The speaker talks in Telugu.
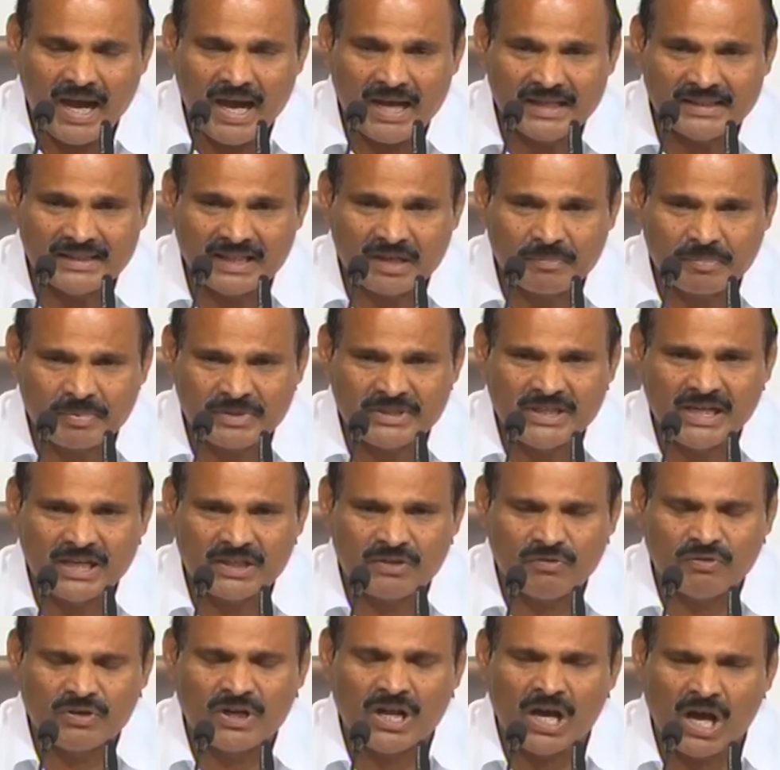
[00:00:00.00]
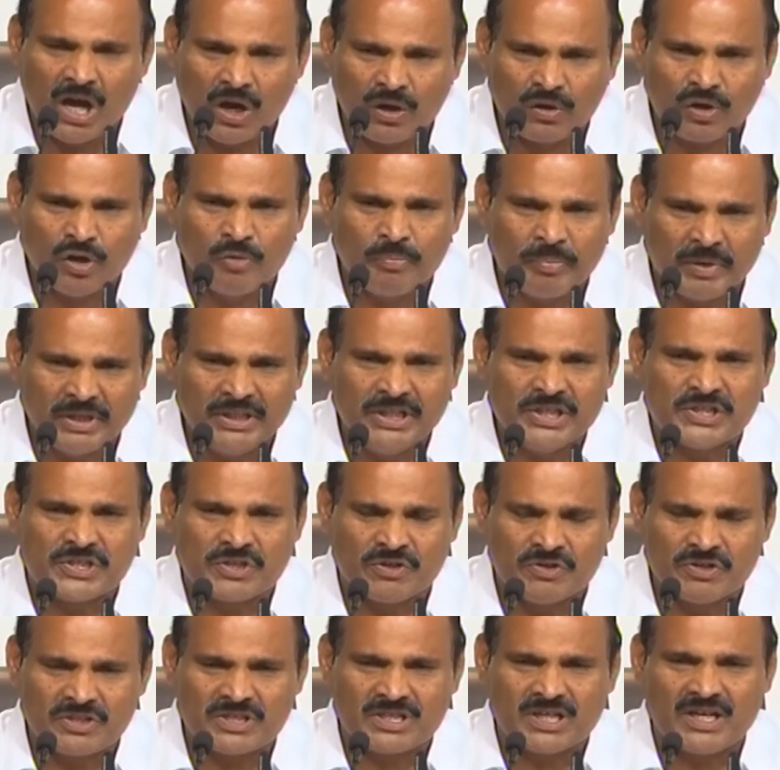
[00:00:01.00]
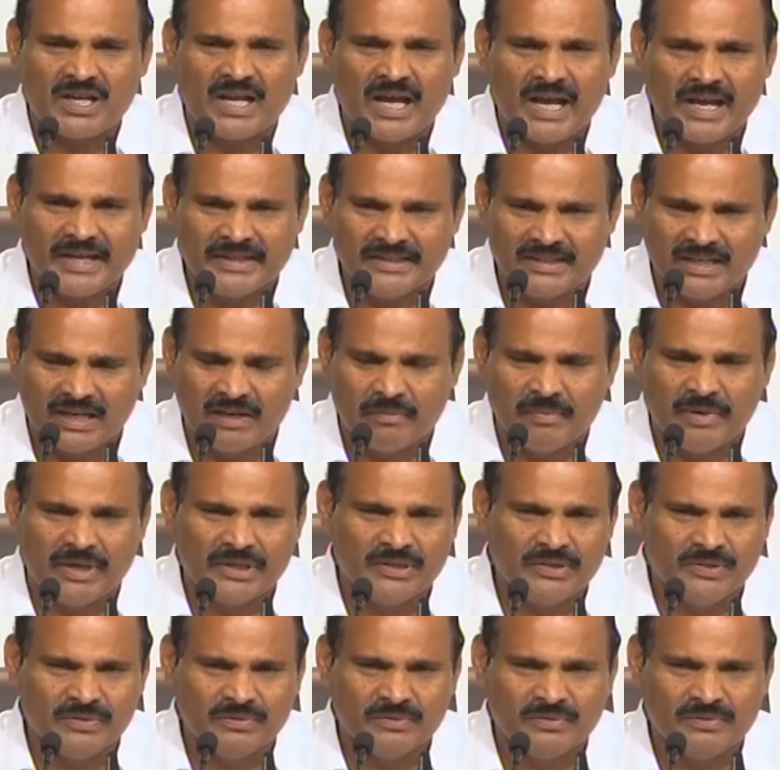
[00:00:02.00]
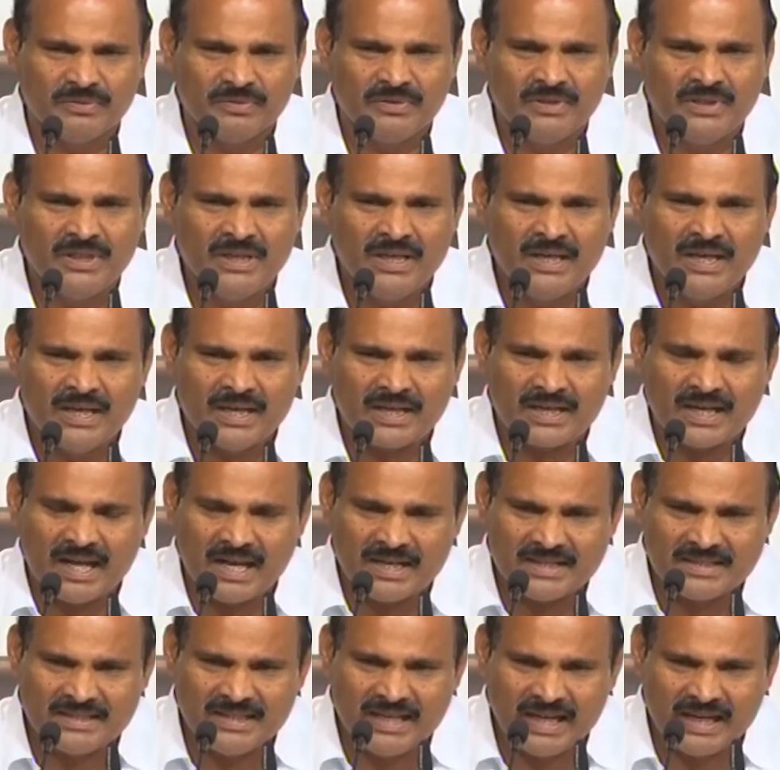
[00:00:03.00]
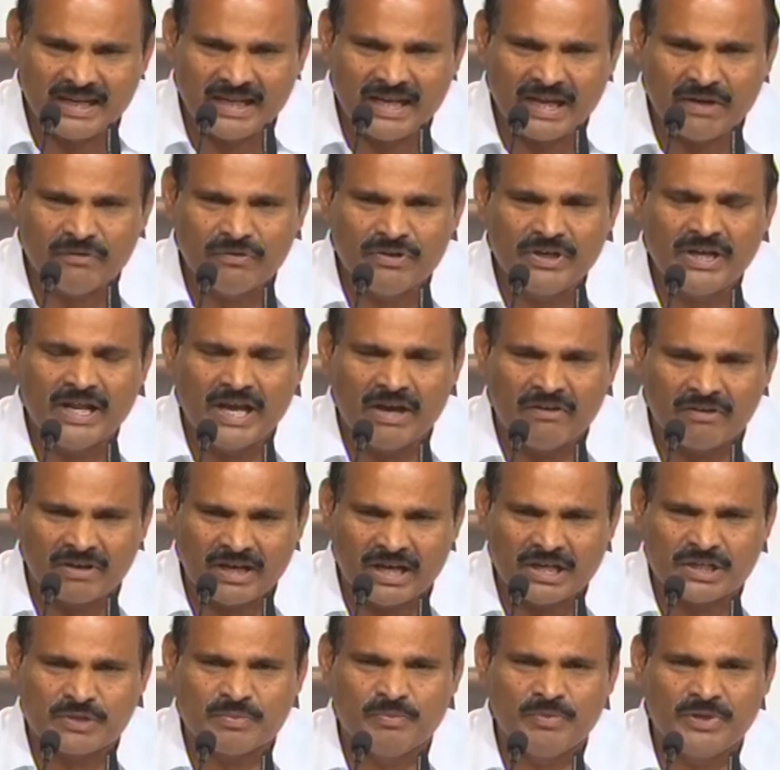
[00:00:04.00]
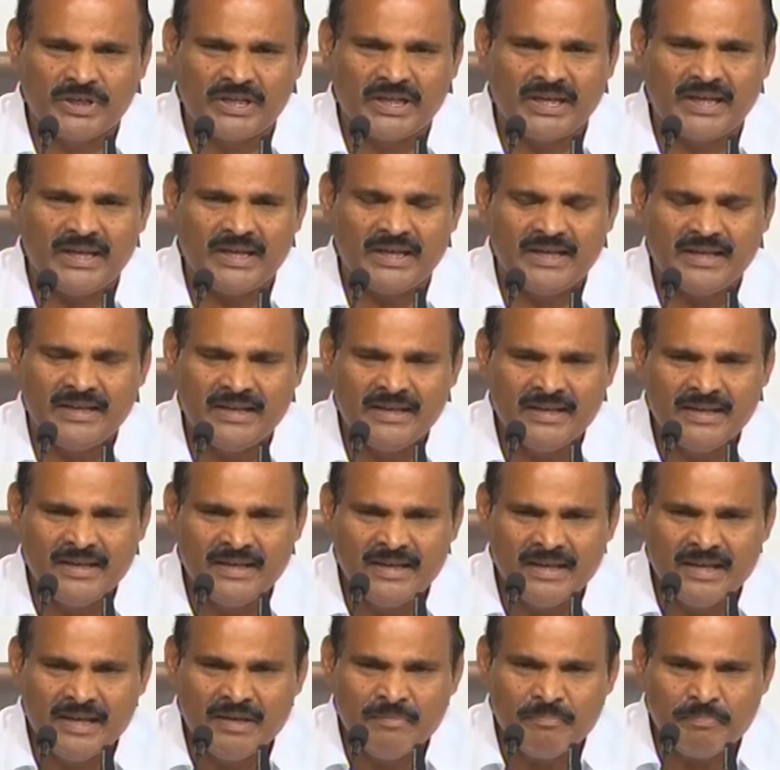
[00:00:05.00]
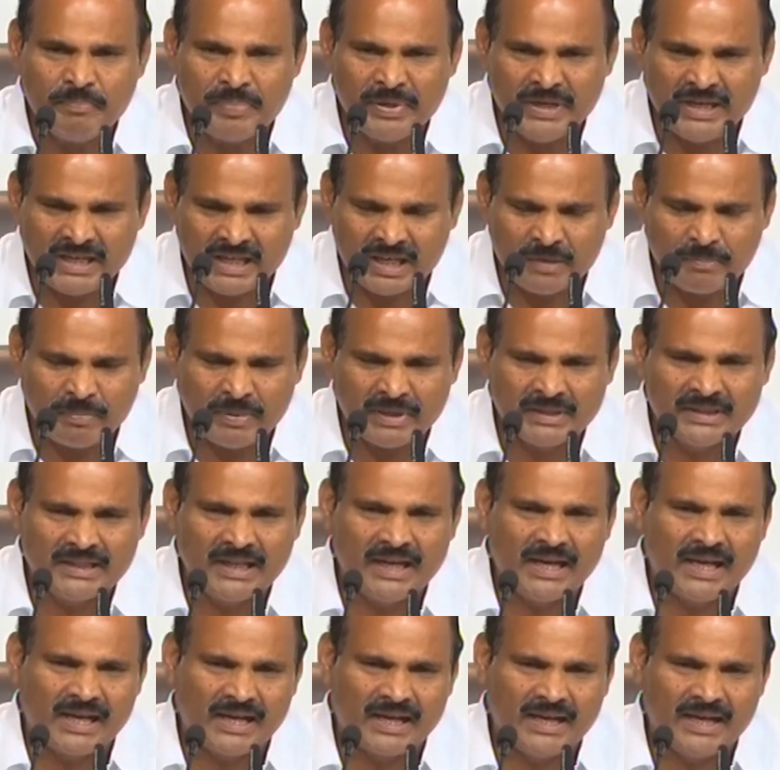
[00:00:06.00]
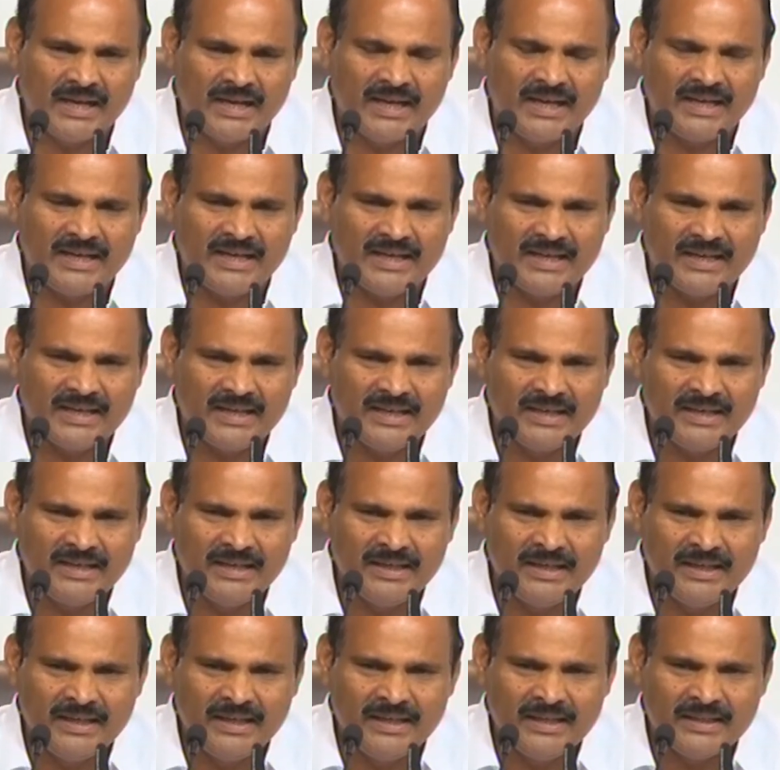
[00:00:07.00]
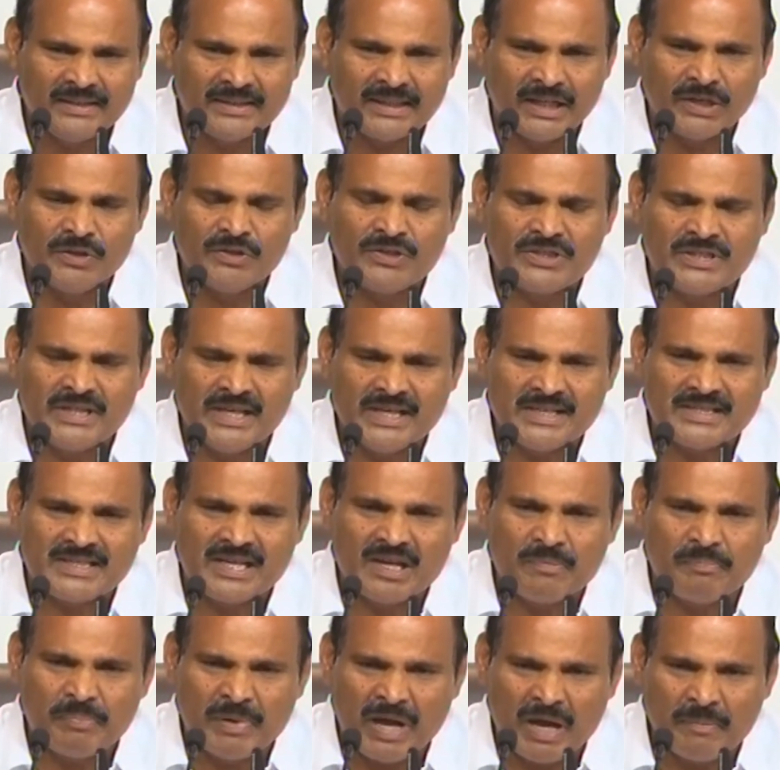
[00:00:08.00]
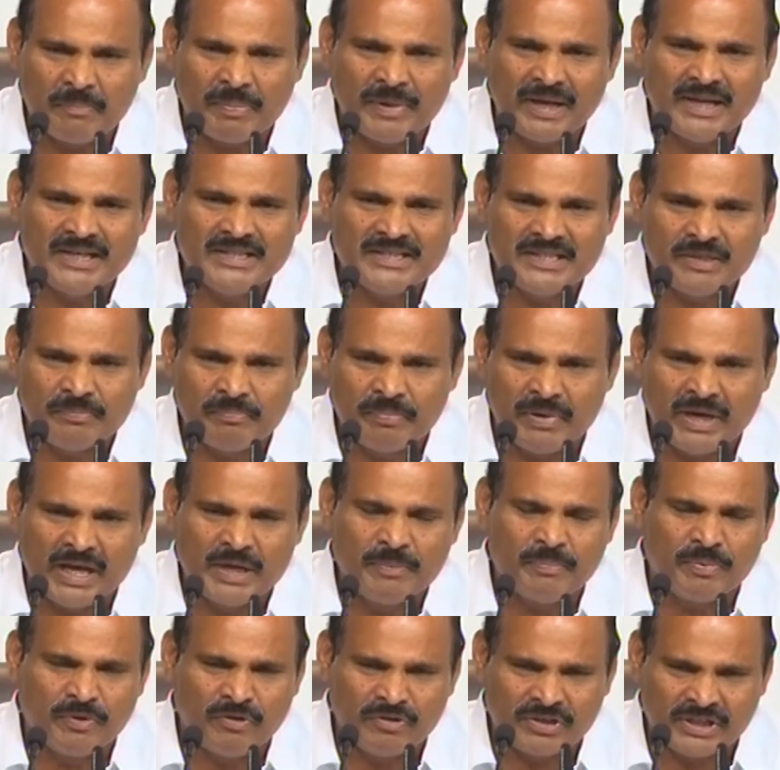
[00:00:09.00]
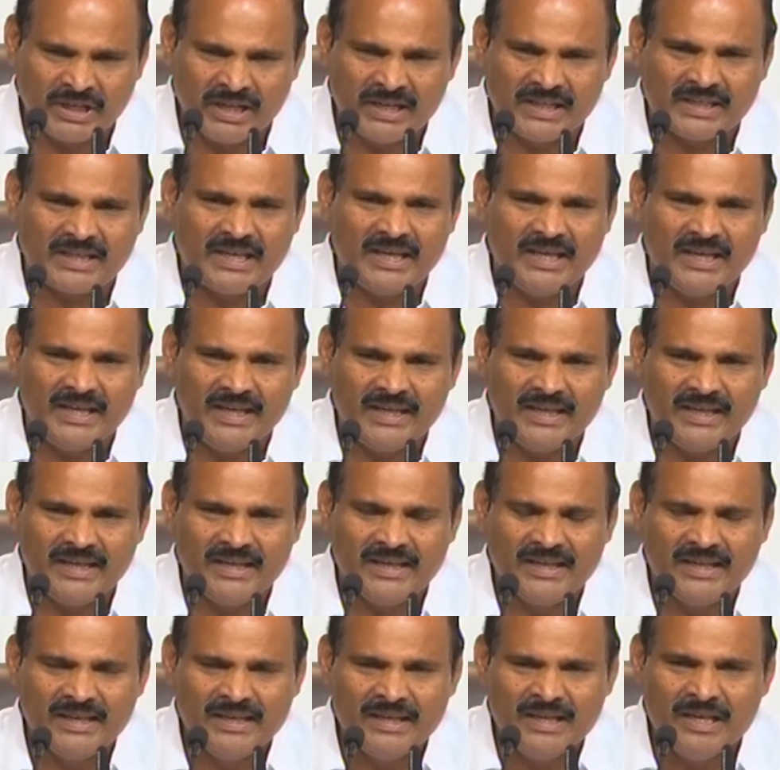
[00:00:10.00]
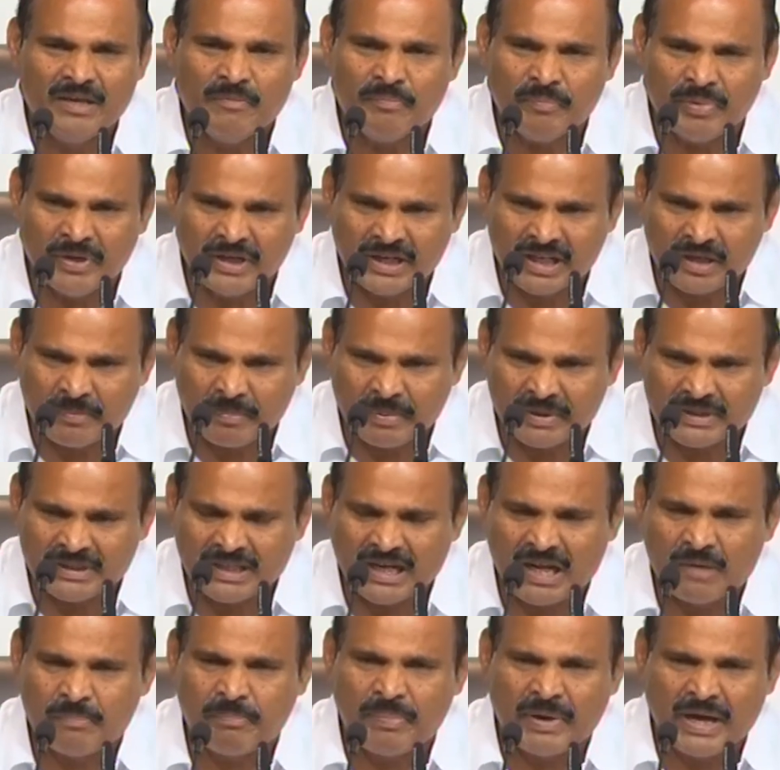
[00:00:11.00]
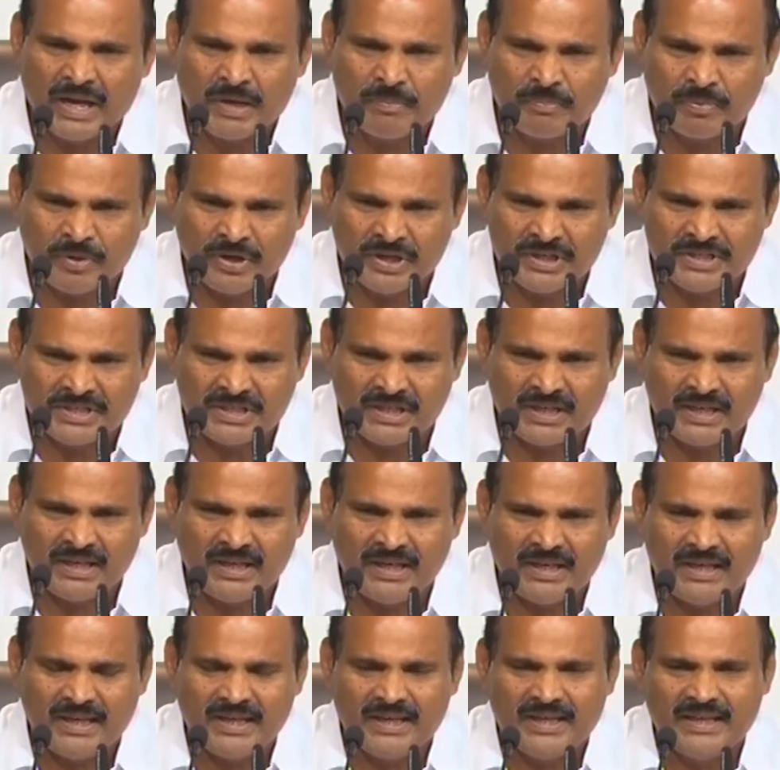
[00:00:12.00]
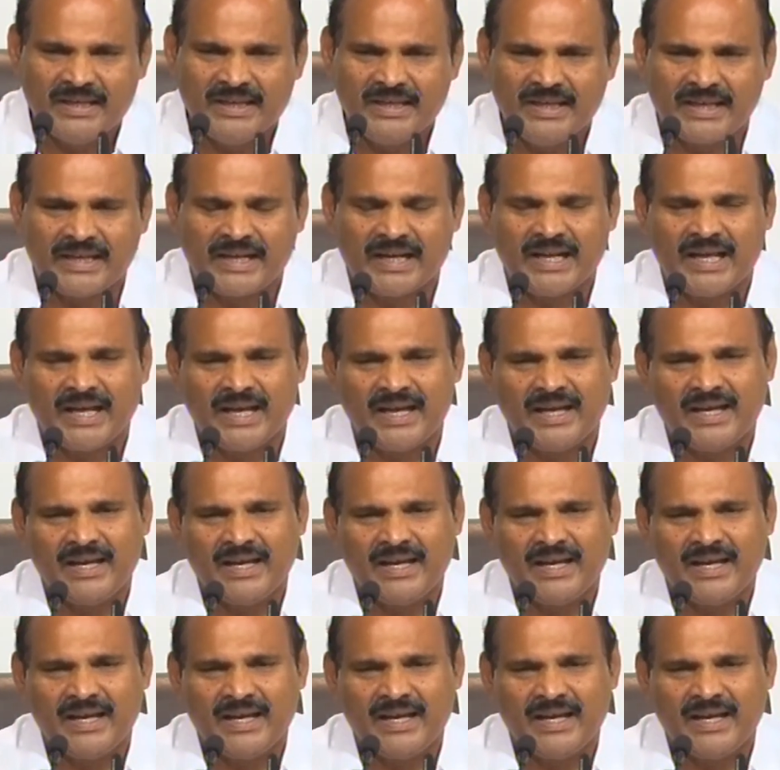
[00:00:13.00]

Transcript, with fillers: ఆంధ్ర ప్రజలకు ఉన్న హక్కు పది సంవత్సరాల హైదరాబాదు రాజధానిగా ఉండే అవకాశం ఉంటే పిరికి పందలాగా తను చేసిన పాపాల నుంచి పారిపోవటానికి పిరికి పందలా పారిపోయిచ్చి ఇక్కడ